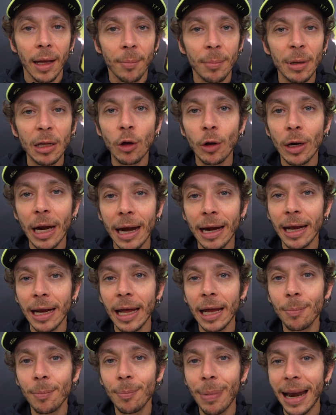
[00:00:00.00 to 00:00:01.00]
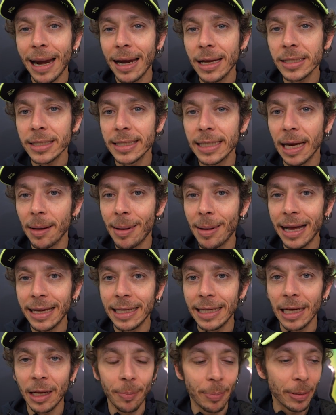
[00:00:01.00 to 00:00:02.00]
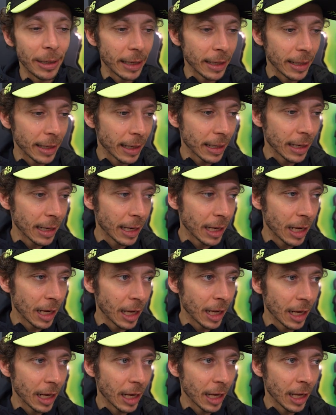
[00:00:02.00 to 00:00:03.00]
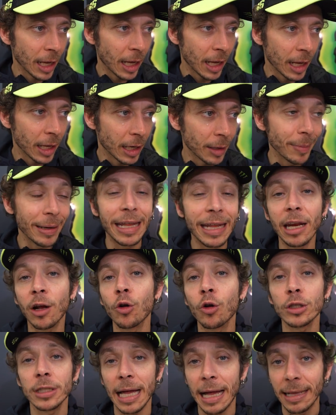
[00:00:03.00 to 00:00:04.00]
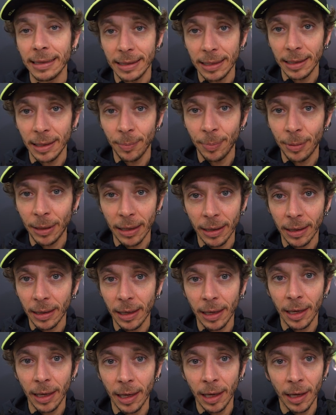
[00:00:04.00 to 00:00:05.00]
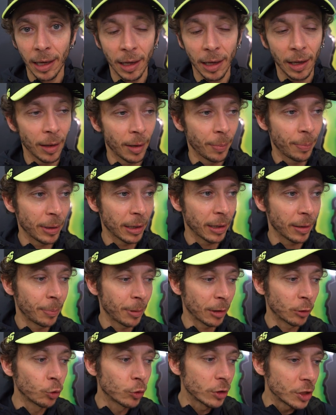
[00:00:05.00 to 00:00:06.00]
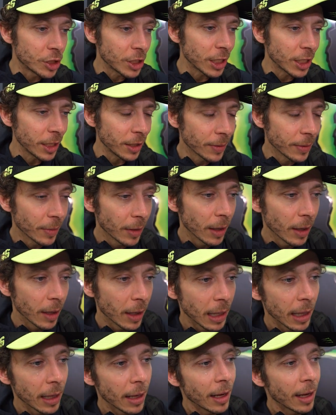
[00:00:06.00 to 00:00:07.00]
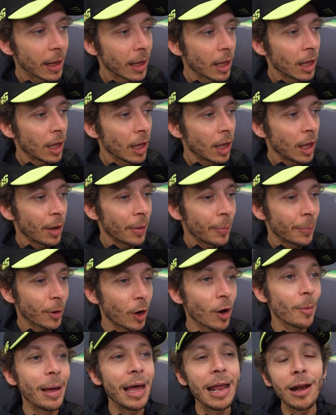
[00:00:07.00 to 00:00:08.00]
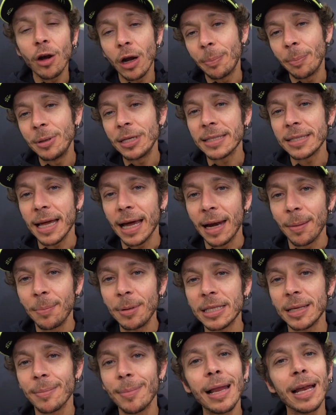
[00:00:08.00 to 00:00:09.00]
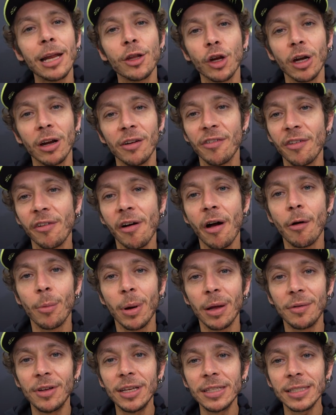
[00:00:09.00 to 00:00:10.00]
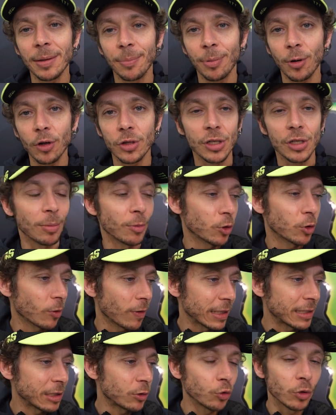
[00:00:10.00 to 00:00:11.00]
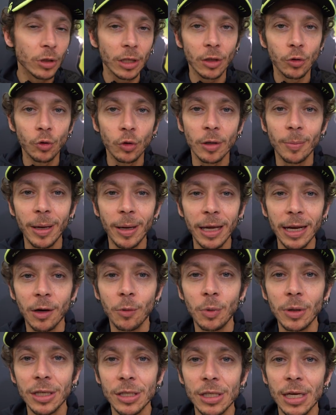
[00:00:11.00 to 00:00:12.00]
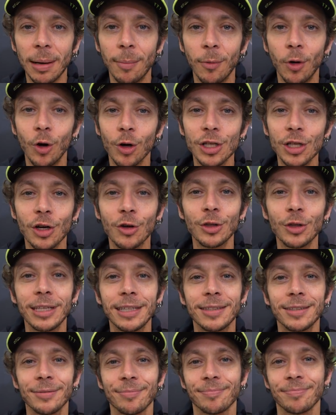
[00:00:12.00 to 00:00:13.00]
migliorare il balance della macchina per eh, rimanere costanti per, eh, per, per, tutti i giri però è bello, la pista, la pista è bella, non l'avevamo mai vista però ci siamo trovati tutti, tutti bene quindi siamo, siamo contenti